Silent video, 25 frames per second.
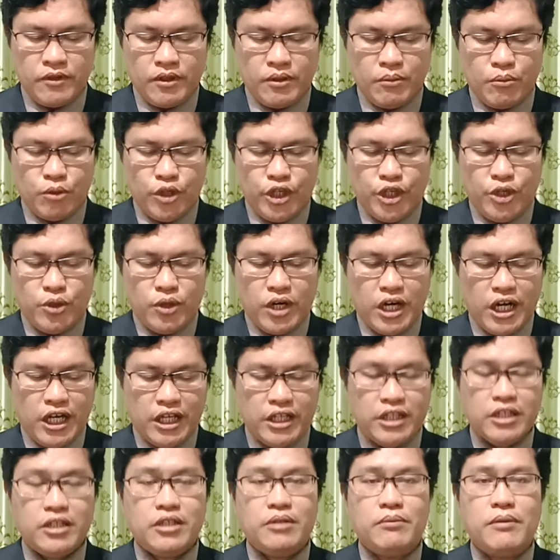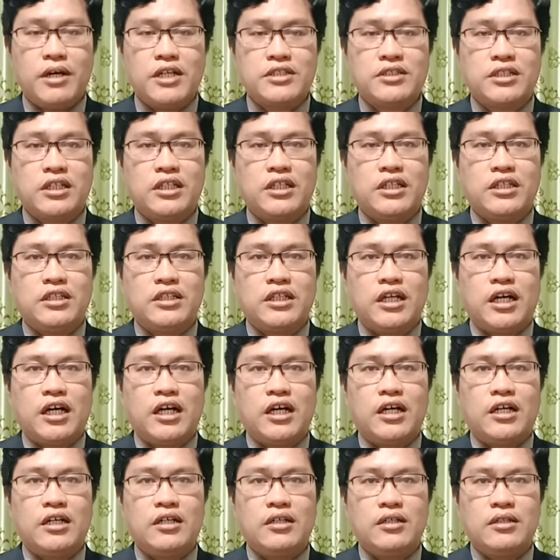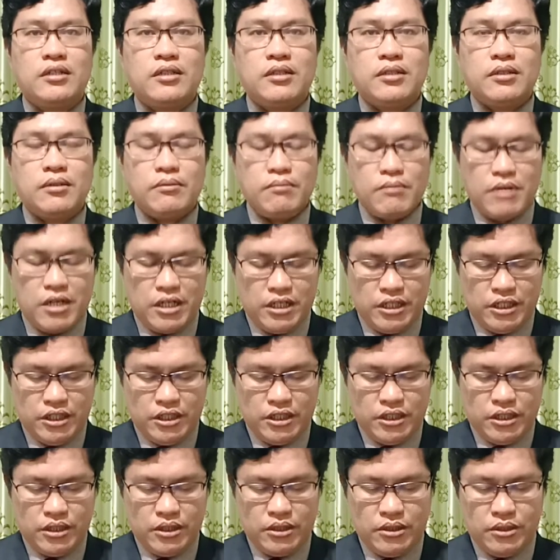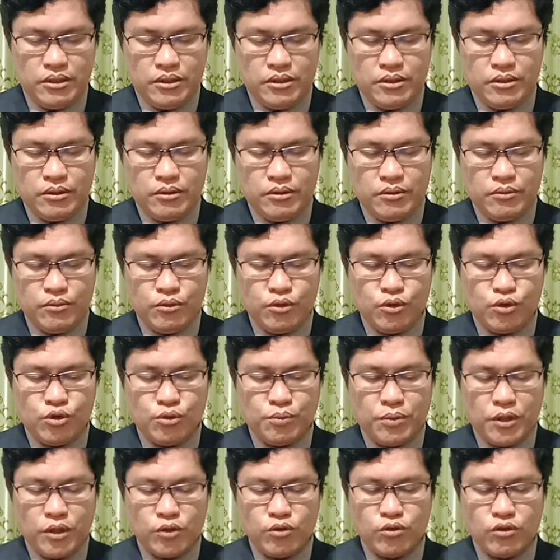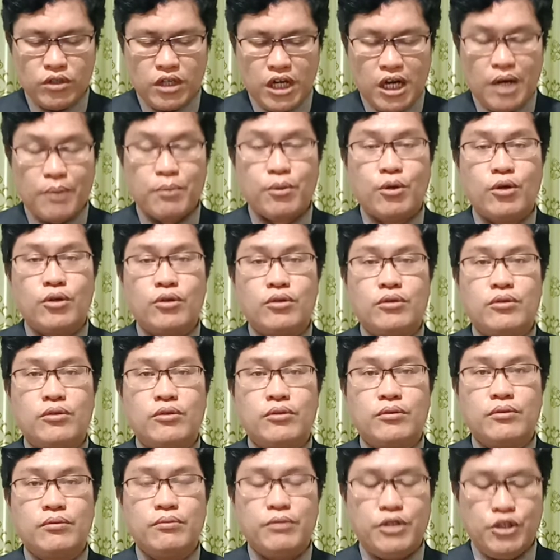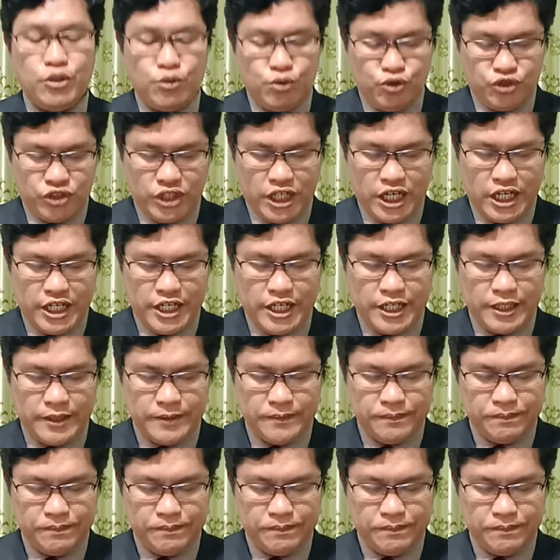doai bahasa kita bani buku pangukapon bindu sada.